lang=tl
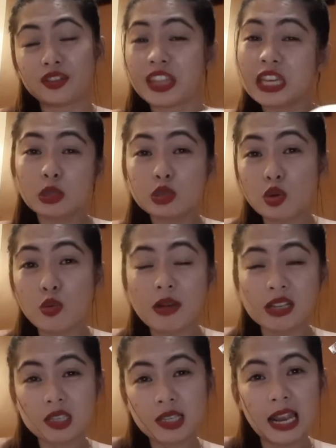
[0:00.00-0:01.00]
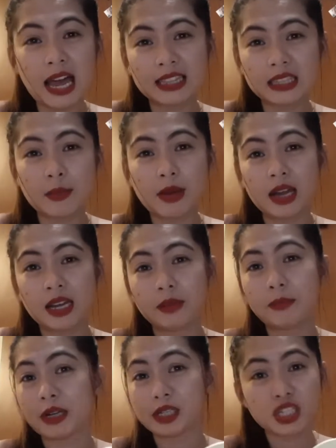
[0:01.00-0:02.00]
Thank you so much sa lahat ng mga
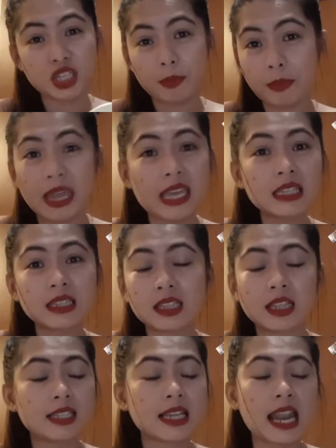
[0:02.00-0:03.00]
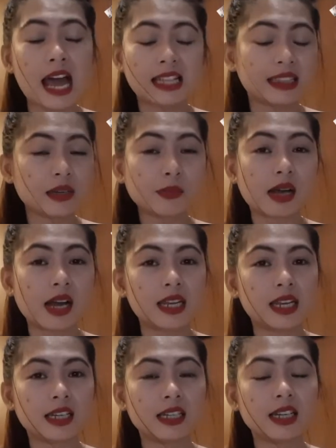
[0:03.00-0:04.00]
nag-participate, sa lahat ng mga
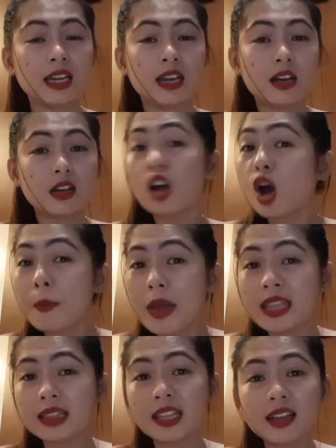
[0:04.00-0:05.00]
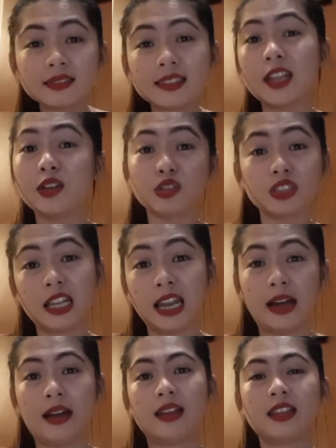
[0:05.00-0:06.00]
nag-comment ng tanong nila.
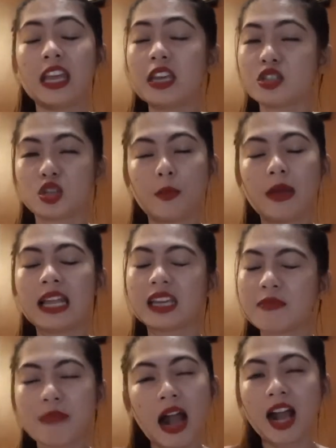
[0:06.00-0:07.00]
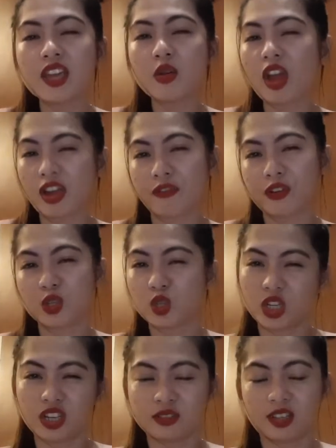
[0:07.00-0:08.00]
Thank you so Malaking bagay yung effort nyo
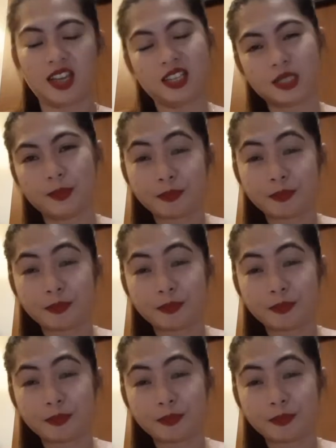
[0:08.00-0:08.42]
na yun, guys.